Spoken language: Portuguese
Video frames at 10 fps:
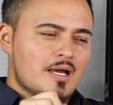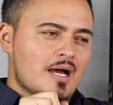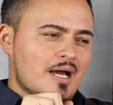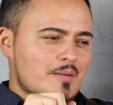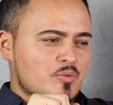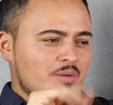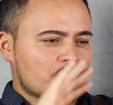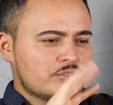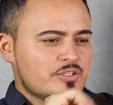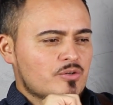Ah, Puma,
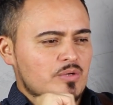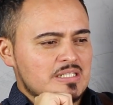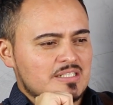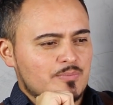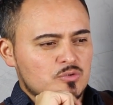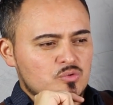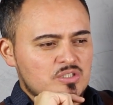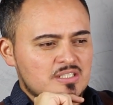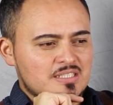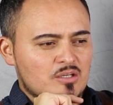não tenho whisky, posso
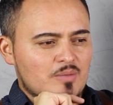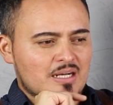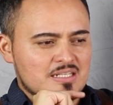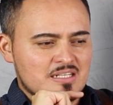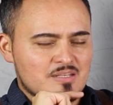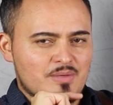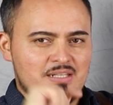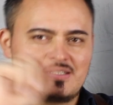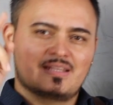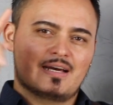utilizar uma cachaça
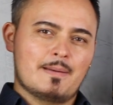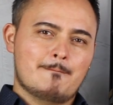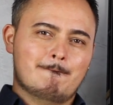envelhecida?